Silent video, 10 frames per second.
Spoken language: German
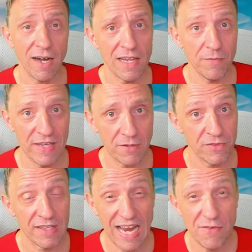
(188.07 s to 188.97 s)
Barley
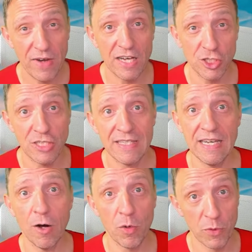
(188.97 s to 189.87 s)
wirft drei Flaschen,
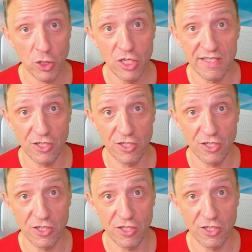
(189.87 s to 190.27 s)
die auch Büsche